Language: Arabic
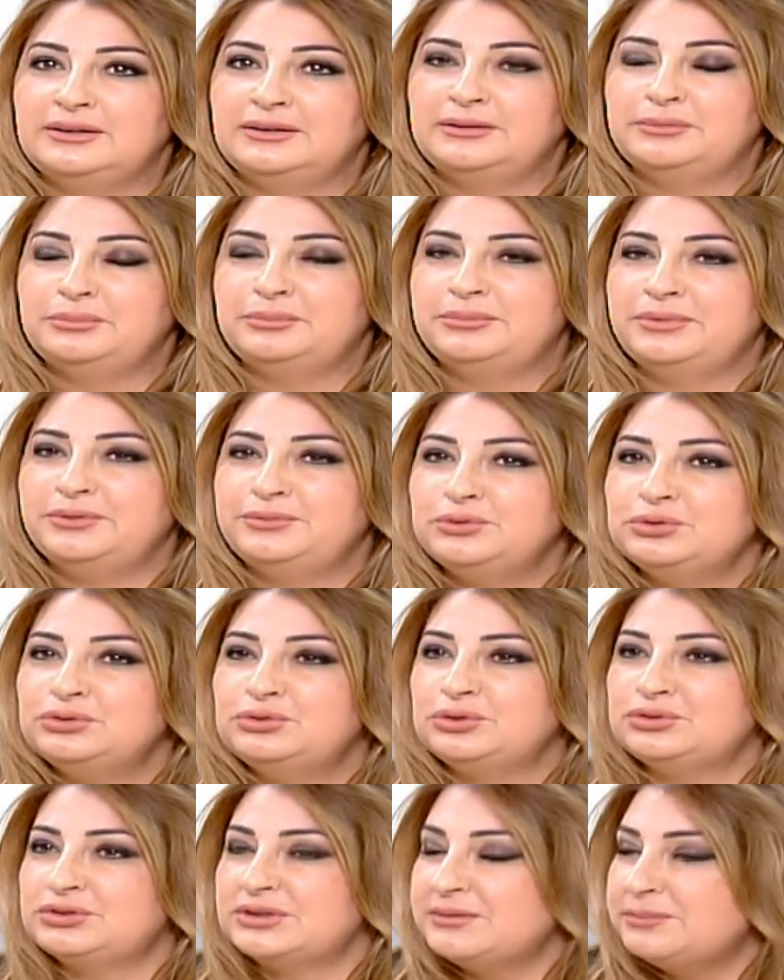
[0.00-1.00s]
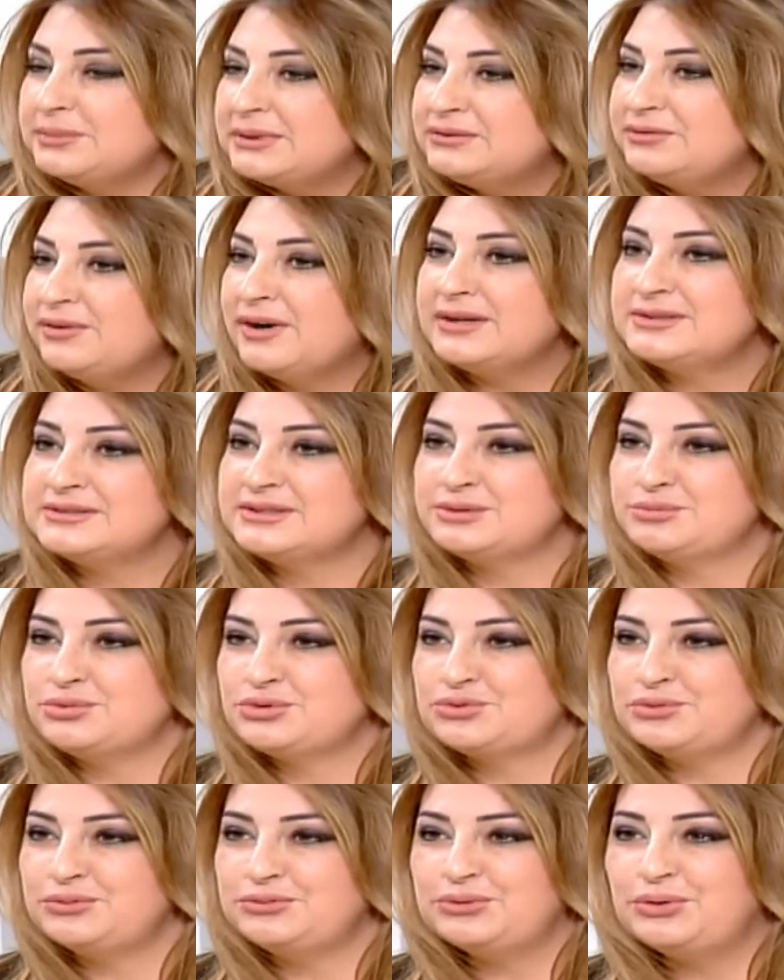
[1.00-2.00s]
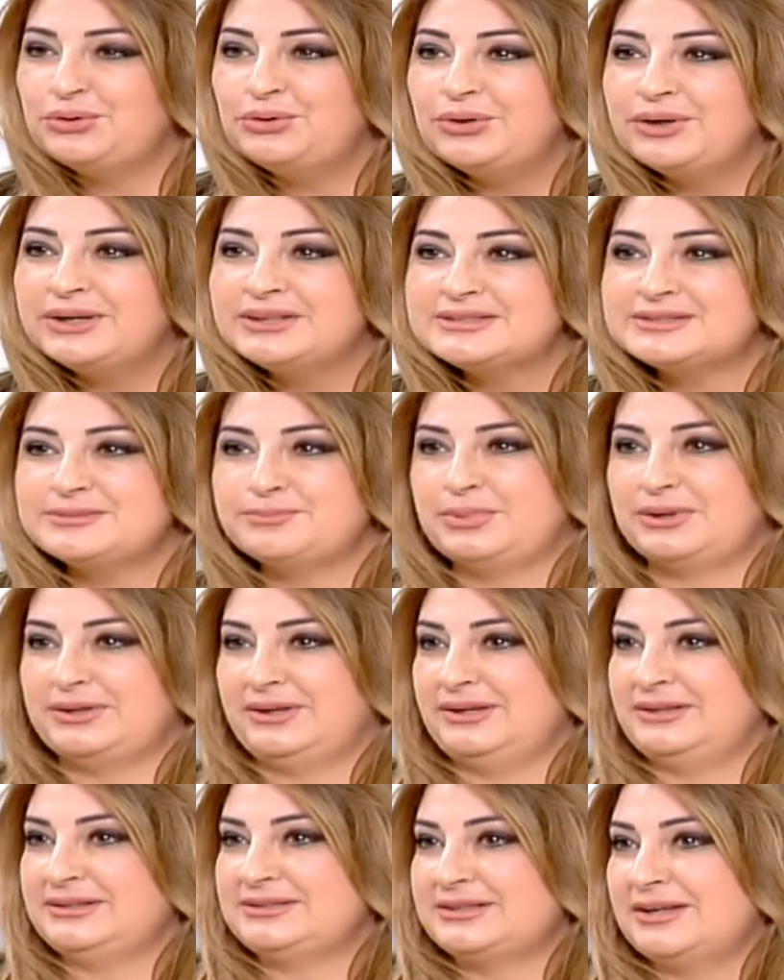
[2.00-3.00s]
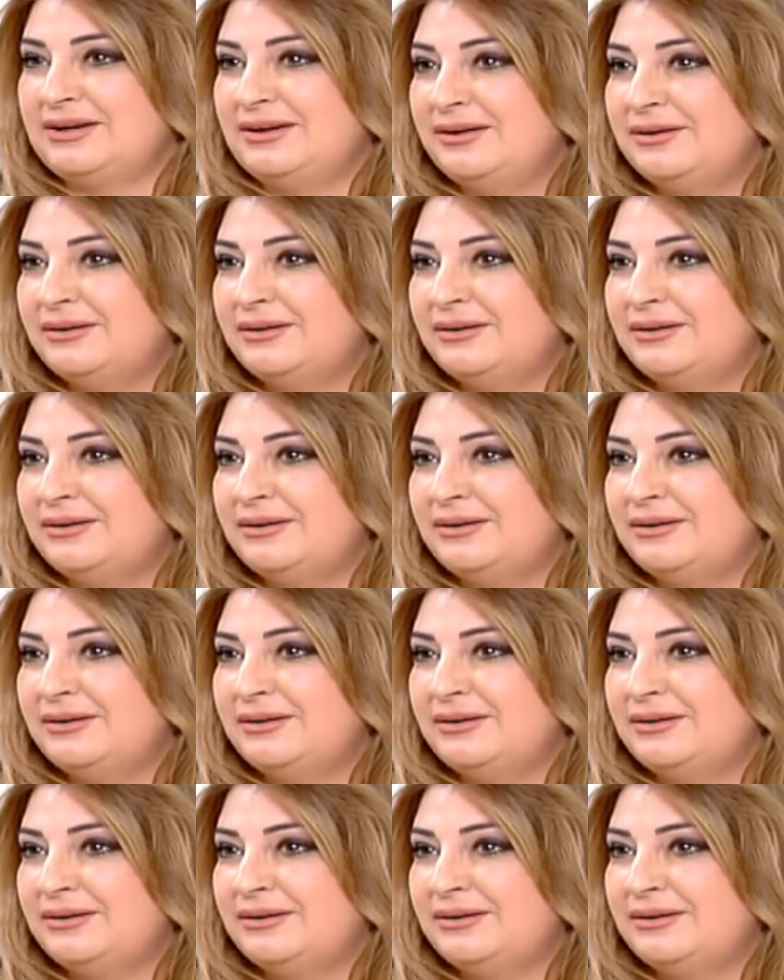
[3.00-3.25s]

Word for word: بفوتوا تريب ادفايزر بشوفوا اتس اتس